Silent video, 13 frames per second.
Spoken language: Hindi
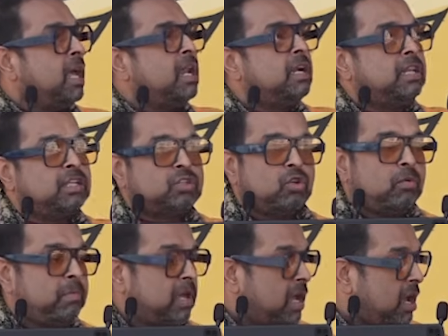
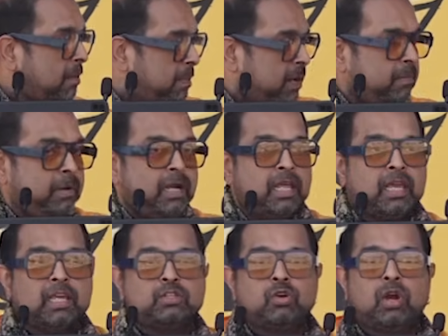रियलिटी शो में अपने
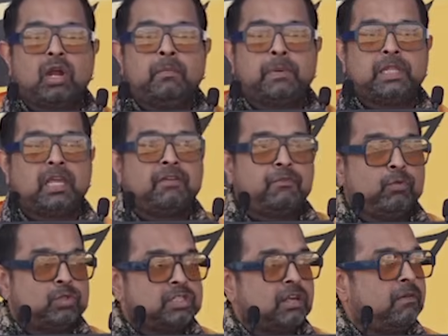बिल्डिंग के जो गणपति के